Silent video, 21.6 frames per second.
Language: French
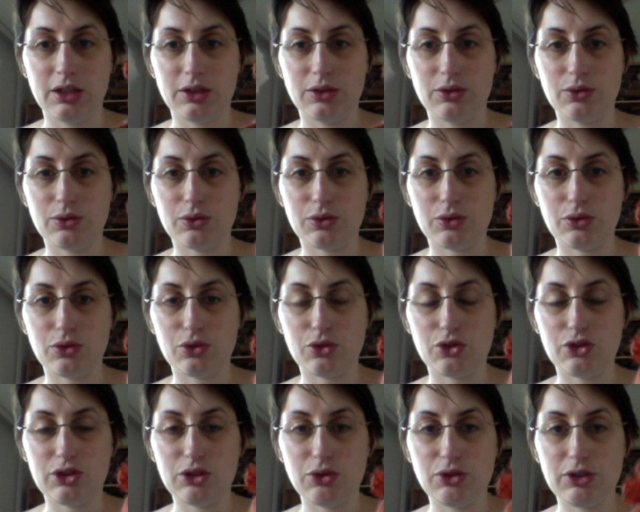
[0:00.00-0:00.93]
Donc, euh,
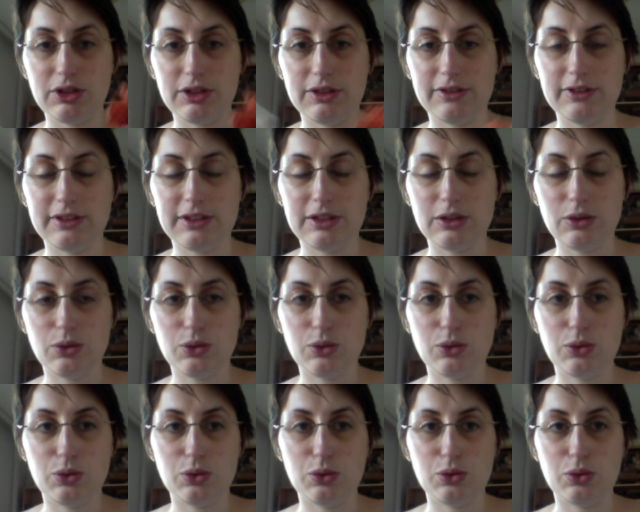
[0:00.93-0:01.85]
j'ai utilisé
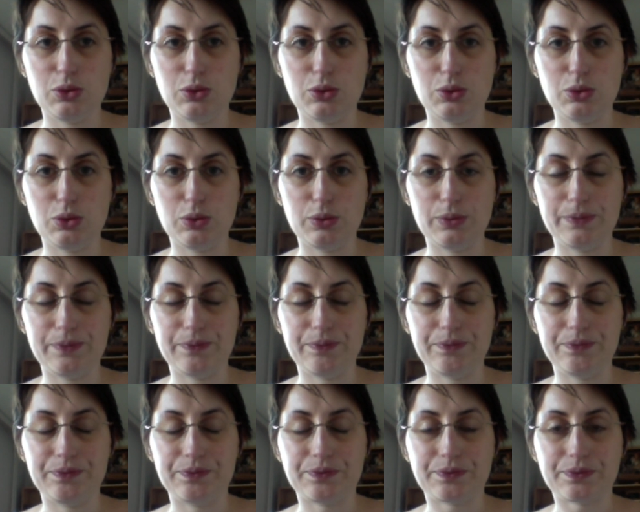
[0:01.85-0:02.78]
le,
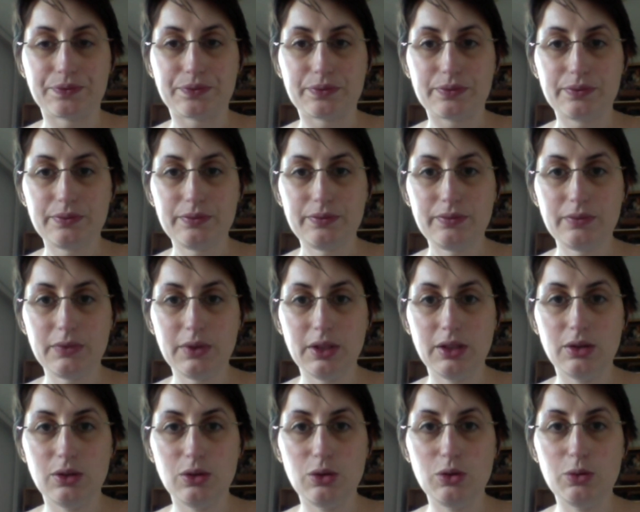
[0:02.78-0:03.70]

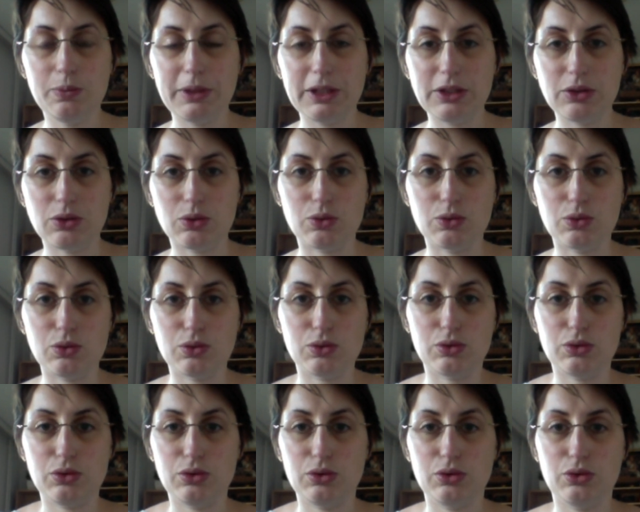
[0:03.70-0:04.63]
le
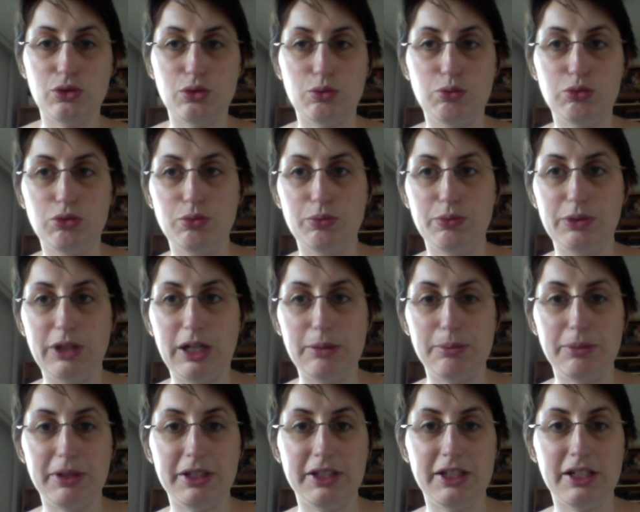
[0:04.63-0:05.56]
patron de
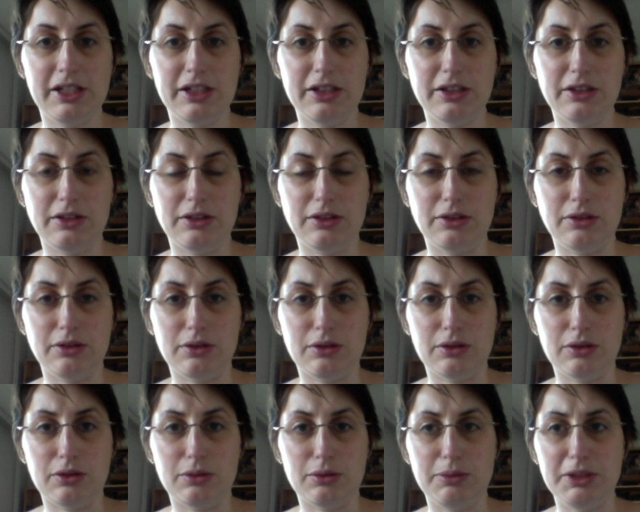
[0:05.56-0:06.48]
alpaga in
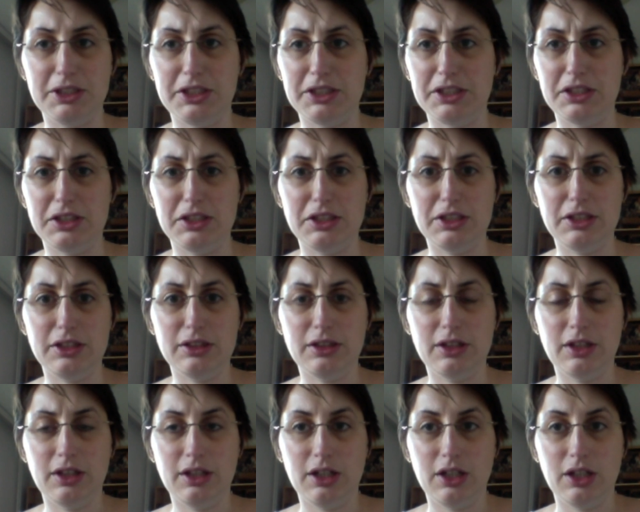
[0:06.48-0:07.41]
euh, bikini
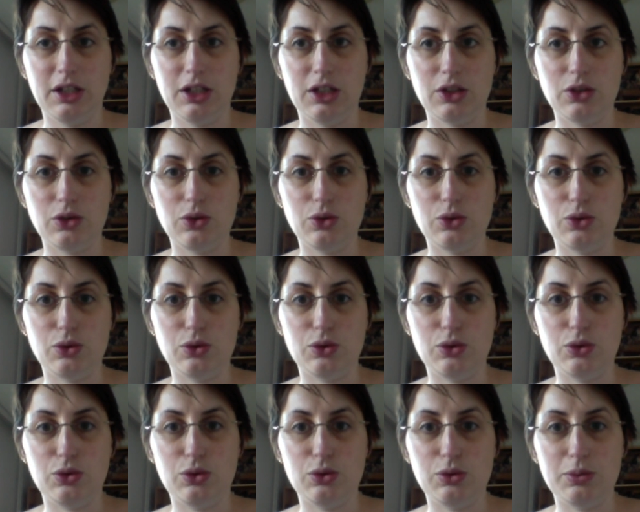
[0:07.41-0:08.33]
de,
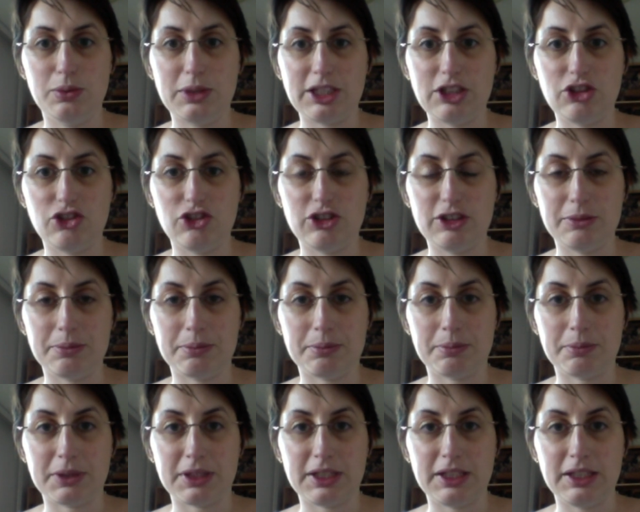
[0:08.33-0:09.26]
Brigitte
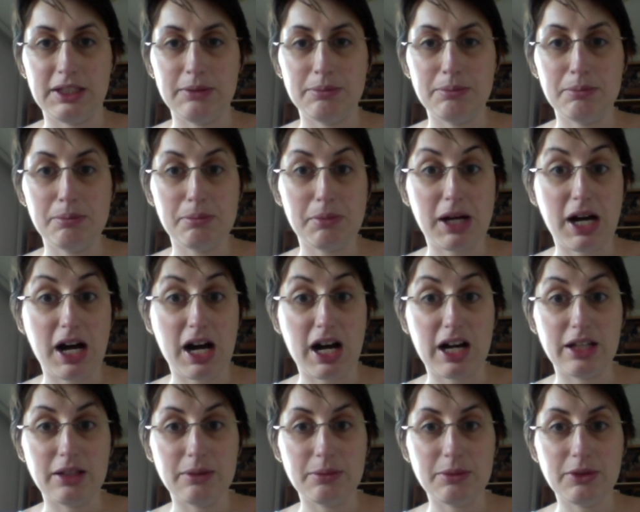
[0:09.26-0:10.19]
Prime,
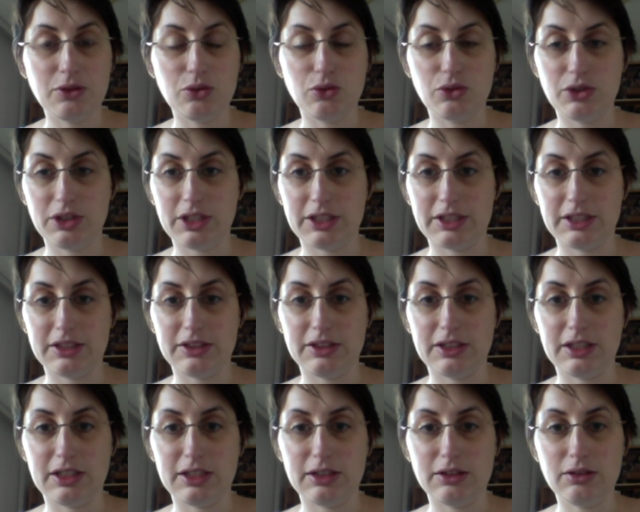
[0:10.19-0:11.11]
Prime, une
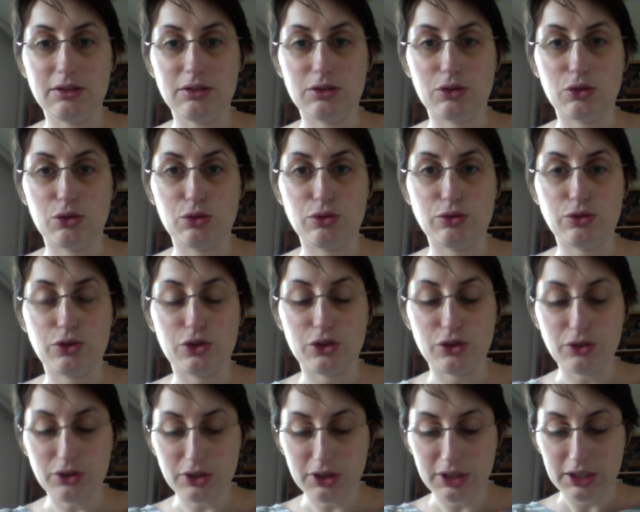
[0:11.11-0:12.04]
canadienne anglophone